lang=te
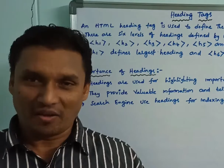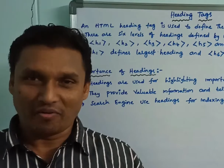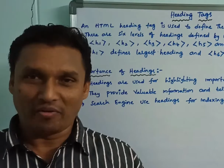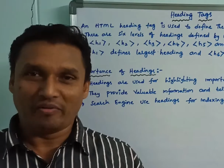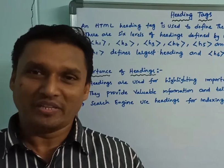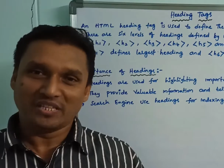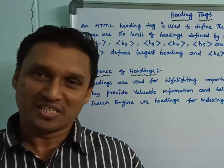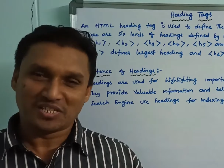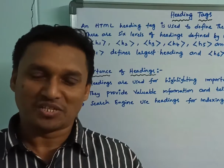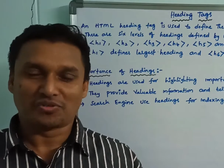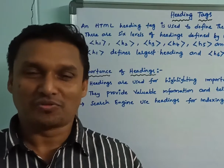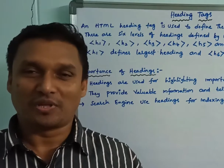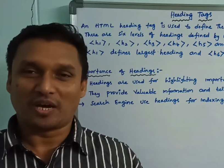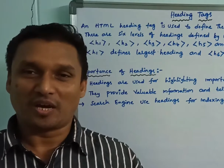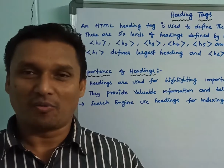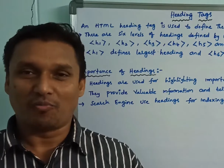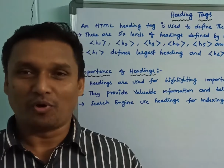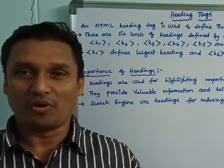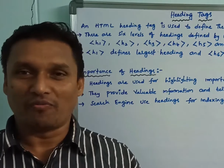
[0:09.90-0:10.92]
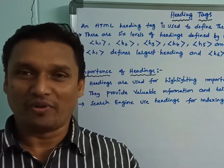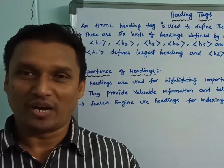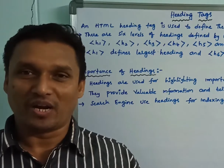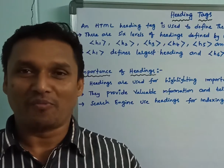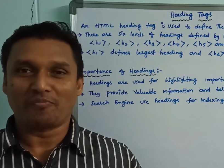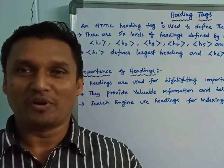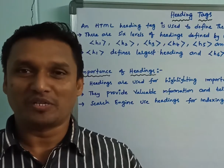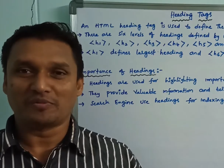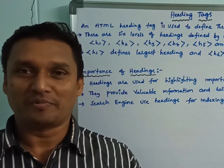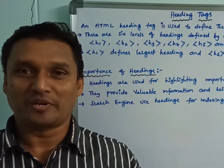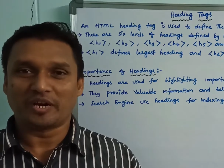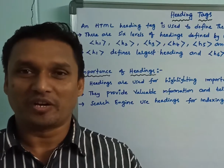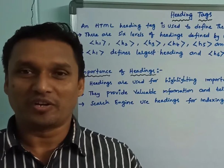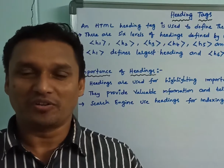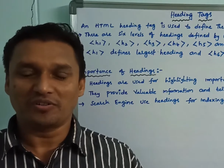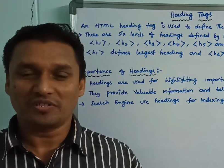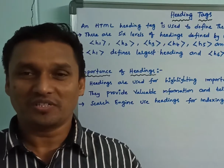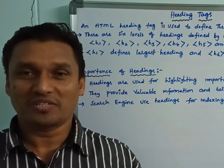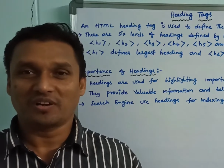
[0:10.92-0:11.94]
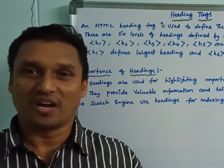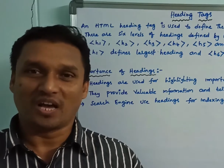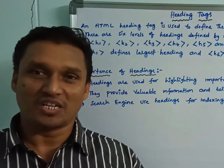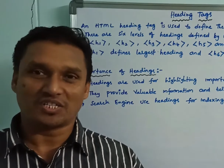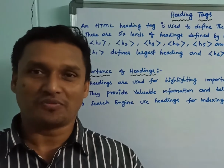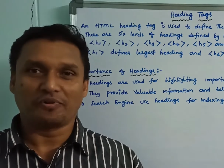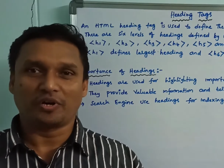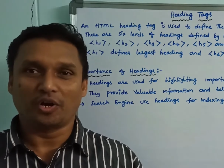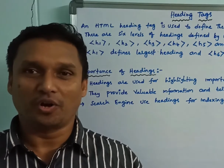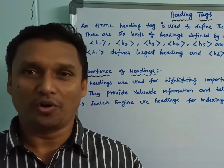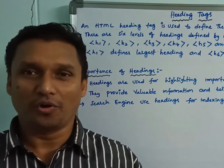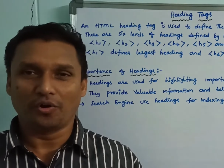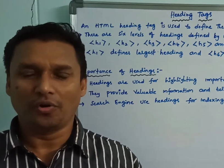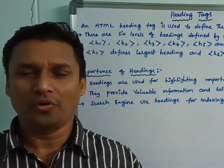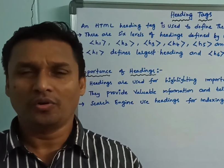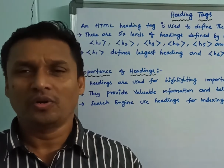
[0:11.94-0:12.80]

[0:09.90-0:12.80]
హాయ్ ఎవ్రీవన్ దిస్ ఇస్ సుధాకర్ భోగం వెల్కమ్ టు ఎస్బీ టెక్ లాస్ట్ వీడియోలో